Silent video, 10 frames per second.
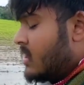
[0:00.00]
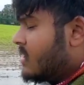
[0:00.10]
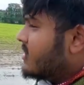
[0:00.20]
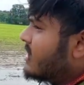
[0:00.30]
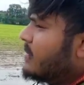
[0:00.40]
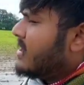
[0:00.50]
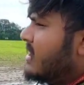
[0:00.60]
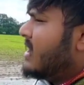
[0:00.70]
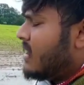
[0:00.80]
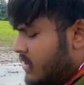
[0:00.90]
यहाँ
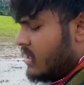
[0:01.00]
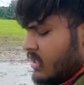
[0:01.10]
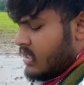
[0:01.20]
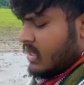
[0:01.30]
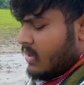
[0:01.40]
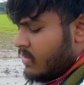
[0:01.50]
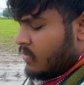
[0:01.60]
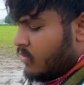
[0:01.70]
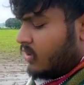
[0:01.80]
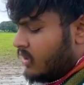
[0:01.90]
मक्खियाँ भी नहीं देखी मैंने
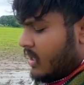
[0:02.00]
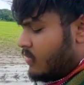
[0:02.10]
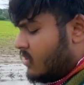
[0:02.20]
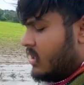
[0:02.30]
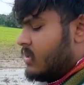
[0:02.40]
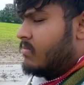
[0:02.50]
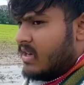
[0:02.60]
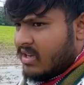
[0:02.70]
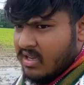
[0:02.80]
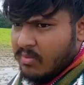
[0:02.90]
बहुत टाइम हो गया
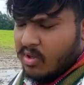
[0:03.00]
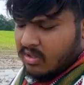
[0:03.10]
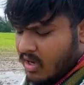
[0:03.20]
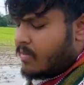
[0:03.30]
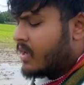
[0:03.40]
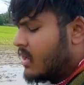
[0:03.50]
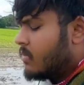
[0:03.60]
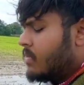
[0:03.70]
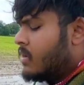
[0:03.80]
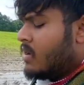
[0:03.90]
मक्खियाँ बहुत कम है यहाँ पर
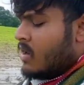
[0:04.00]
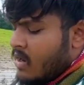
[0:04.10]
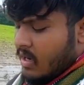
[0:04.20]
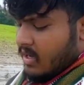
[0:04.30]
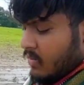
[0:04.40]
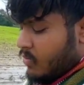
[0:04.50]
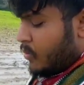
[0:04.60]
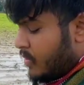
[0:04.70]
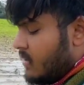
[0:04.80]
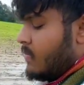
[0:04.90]
लेकिन भोपाल
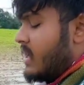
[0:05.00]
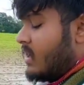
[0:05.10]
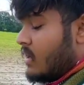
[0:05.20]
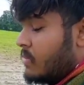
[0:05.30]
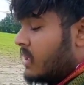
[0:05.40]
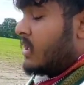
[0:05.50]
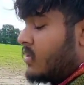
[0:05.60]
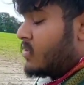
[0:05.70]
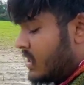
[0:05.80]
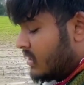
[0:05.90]
में भयंकर मक्खियाँ हो
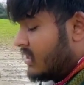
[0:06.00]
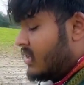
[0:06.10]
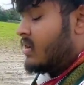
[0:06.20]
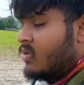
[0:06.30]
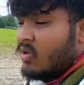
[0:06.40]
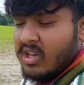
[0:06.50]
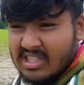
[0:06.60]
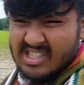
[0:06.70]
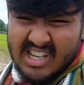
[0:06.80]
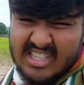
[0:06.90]
जाती हैं क्योंकि
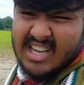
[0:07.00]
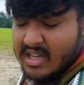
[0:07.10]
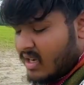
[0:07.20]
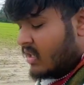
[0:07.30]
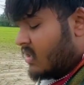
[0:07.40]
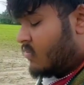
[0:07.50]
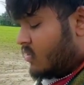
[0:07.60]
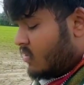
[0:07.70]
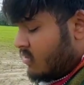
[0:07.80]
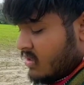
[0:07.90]
कचरा ज़्यादा करते हैं वो लोग
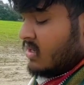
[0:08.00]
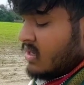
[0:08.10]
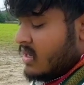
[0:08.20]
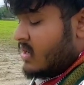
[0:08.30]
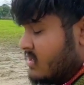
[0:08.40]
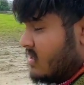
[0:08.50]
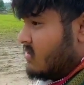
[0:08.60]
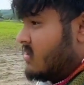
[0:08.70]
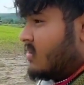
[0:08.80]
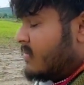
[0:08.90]
समझ रहा
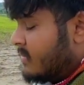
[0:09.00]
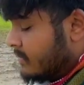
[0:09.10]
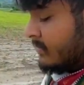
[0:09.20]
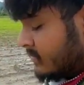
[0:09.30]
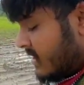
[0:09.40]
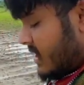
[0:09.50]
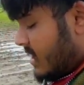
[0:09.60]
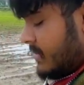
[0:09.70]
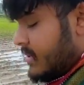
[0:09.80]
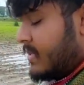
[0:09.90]
हूँ यहाँ पर
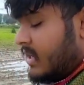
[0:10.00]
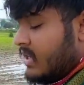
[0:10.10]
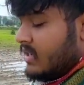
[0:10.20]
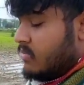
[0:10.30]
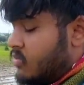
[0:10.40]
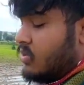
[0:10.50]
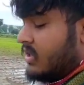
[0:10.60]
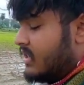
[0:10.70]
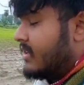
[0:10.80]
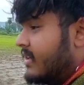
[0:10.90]
मक्खियाँ कम होती हैं
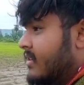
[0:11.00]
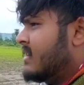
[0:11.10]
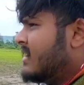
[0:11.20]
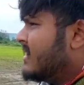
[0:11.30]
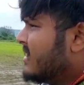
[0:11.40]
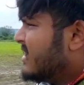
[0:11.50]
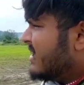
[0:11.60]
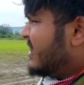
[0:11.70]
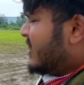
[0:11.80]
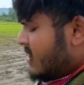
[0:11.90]
लेकिन
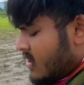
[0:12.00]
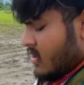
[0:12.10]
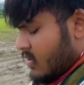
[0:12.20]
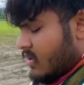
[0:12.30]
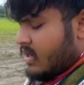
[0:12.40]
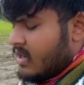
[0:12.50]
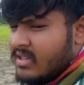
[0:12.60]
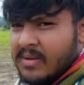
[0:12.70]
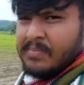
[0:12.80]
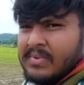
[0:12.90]
और यहाँ
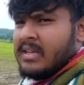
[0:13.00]
सबसे